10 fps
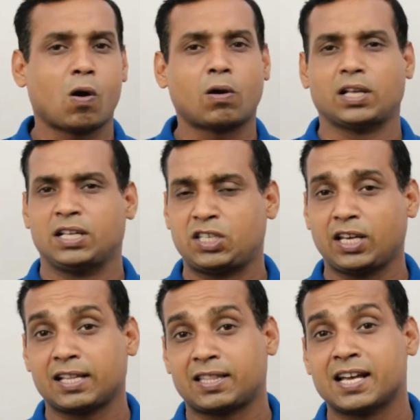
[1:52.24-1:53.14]
और इसी
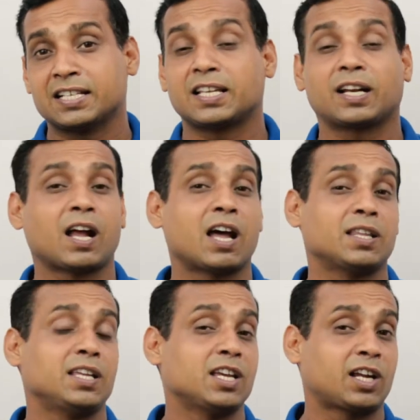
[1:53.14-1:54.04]
के तहत
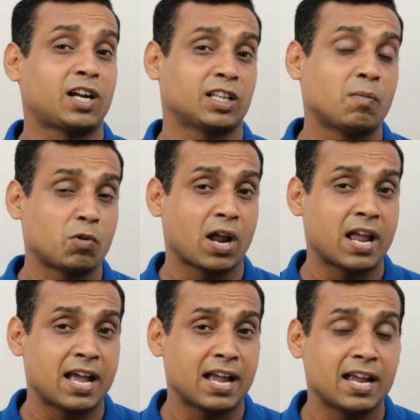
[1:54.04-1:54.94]
सरकार ने ये कदम
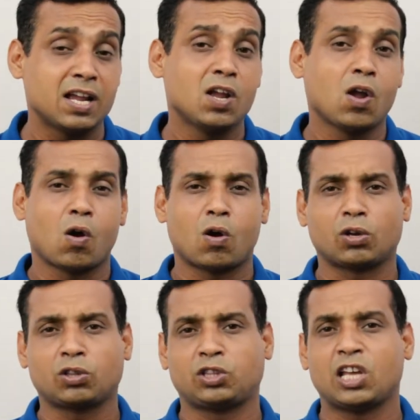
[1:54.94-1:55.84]
उठाया है
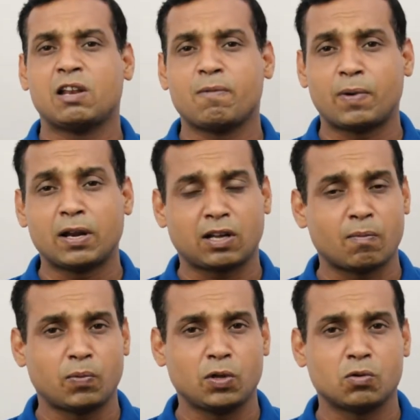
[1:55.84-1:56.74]
और तेल विपणन
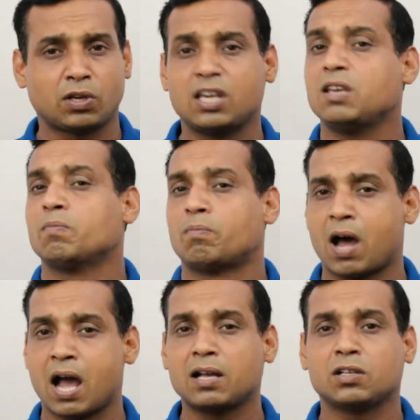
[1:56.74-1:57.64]
कंपनियों की
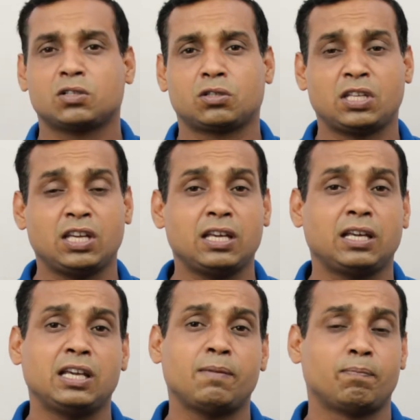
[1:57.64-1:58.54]
मांग थी
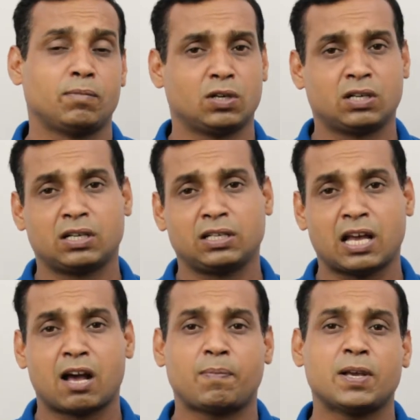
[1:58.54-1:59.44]
कि
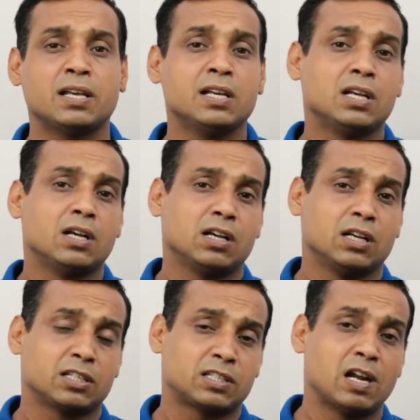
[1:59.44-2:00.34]
यहाँ पे
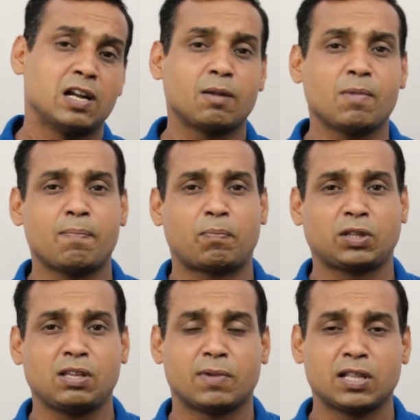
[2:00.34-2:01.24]
सिलेंडर में
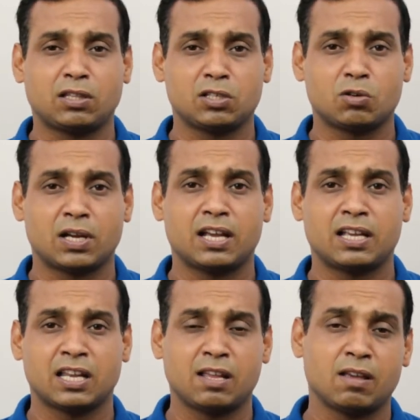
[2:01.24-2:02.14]
प्रति मंथ जो
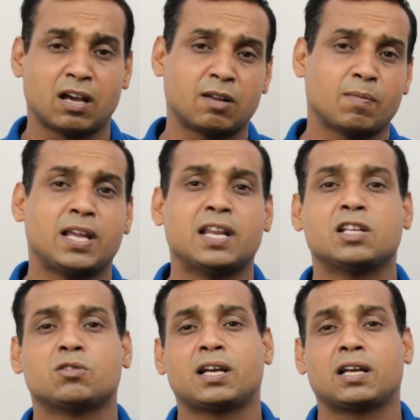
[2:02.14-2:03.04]
है यानी हर
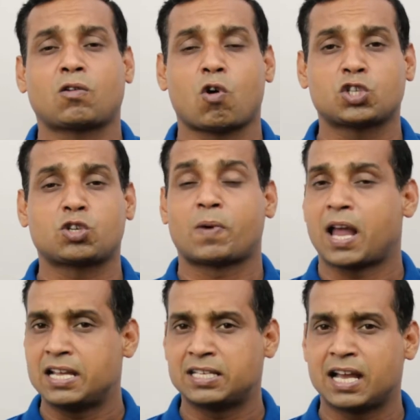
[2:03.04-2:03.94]
महीने है कॉस्ट
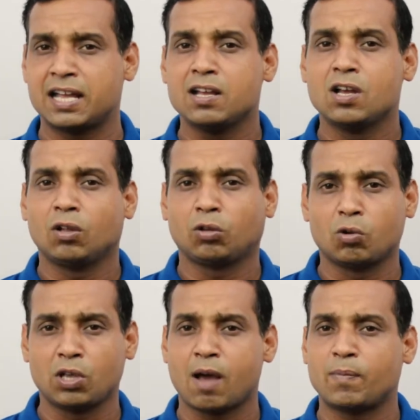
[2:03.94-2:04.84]
बढ़ाई जाए
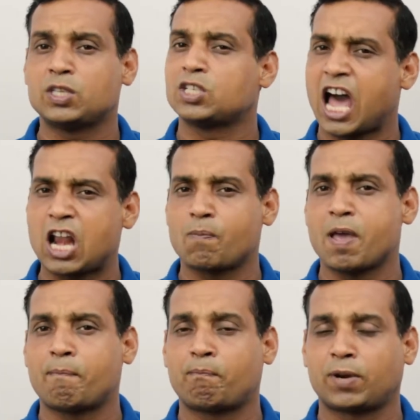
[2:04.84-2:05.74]
तो यहाँ पे चार
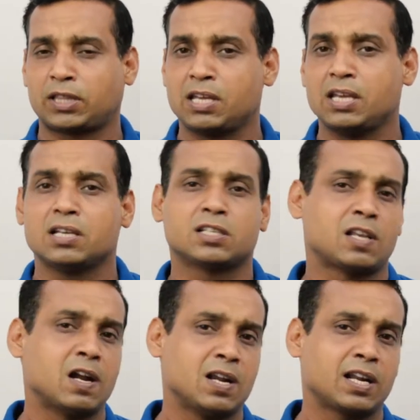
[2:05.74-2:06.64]
रुपए प्रति
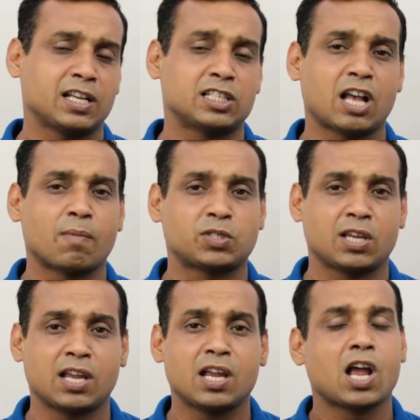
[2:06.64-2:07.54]
सिलेंडर के हिसाब
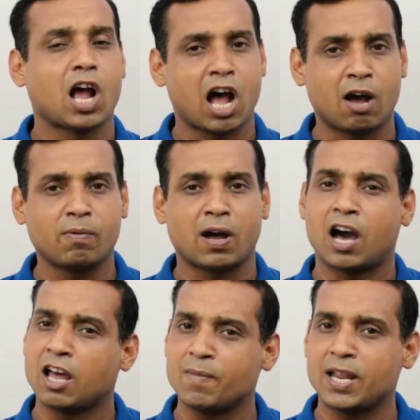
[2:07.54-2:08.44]
से अब
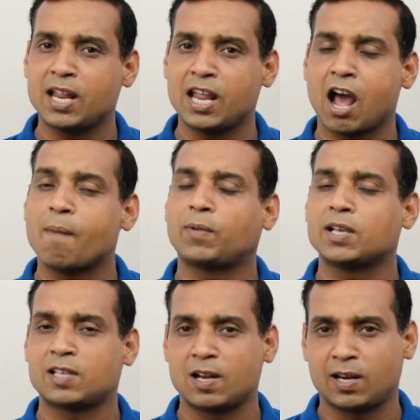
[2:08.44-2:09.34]
हर महीने
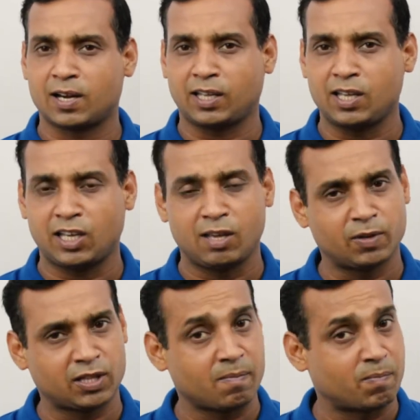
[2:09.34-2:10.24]
आपके सिलेंडर की
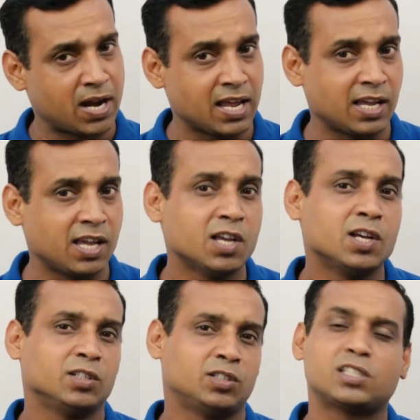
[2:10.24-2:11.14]
कीमतें बढ़ेंगी
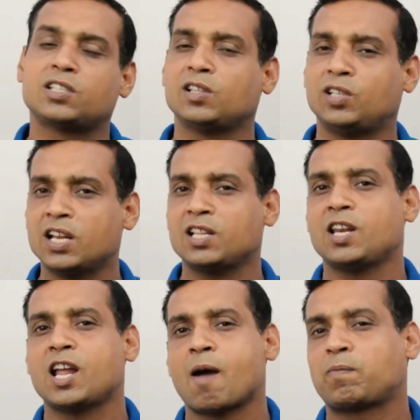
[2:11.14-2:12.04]
जिससे धीरे
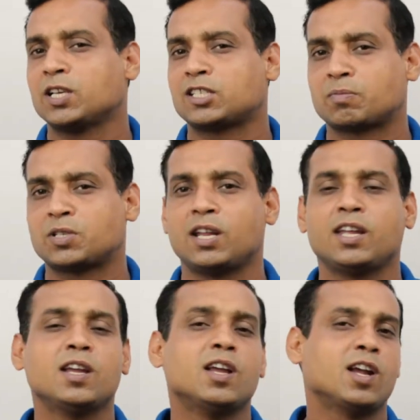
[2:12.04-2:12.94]
धीरे आपकी सब्सिडी
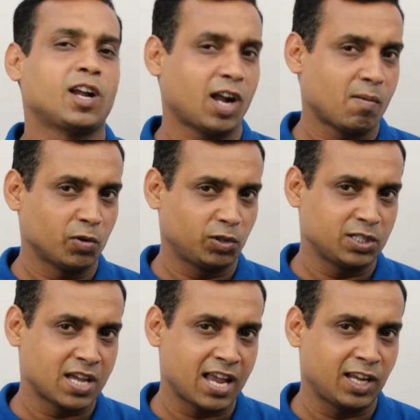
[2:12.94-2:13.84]
कम होती
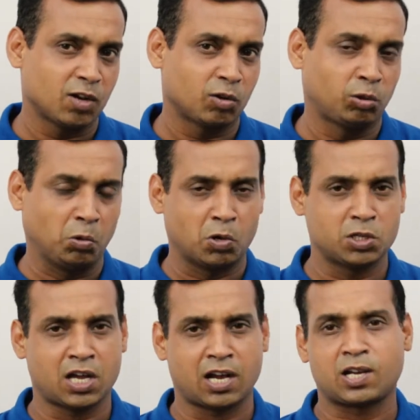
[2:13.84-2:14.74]
जाएगी और
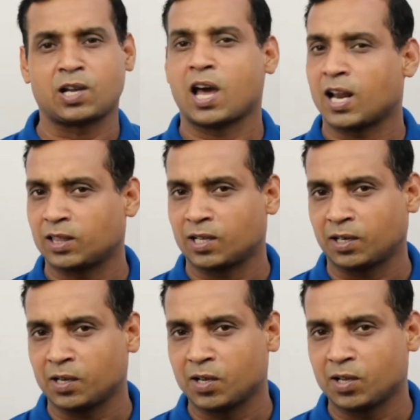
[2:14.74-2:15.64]
2018
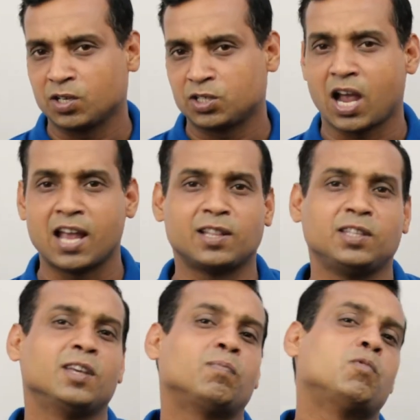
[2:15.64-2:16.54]
तक
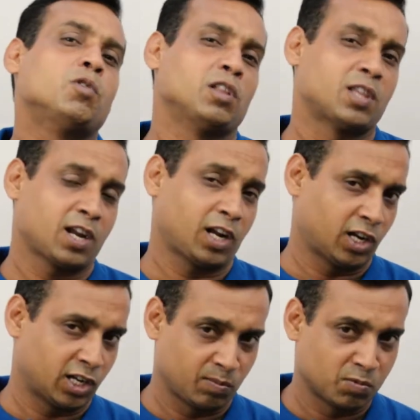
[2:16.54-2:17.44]
शायद ये पूरी तरह
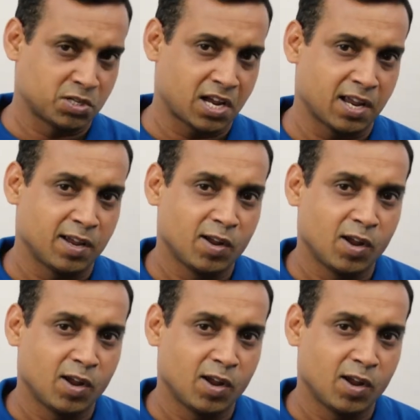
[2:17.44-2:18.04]
खत्म हो जाए